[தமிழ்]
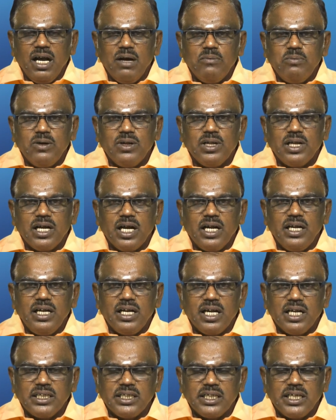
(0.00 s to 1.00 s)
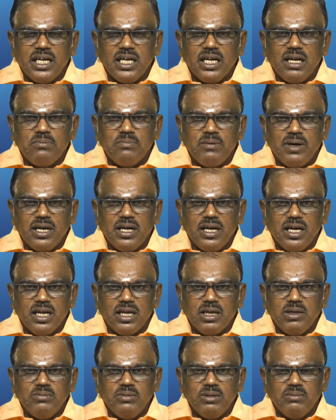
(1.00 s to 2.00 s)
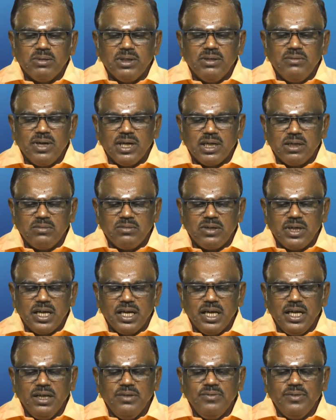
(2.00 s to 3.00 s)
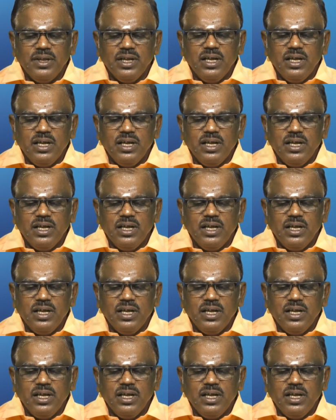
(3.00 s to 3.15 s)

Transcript: அப்பொழுது கன்னிராசிக்கு என்ன பலன் நடக்கும் என்பதையும் விளக்கம் கொடுக்கிறேன்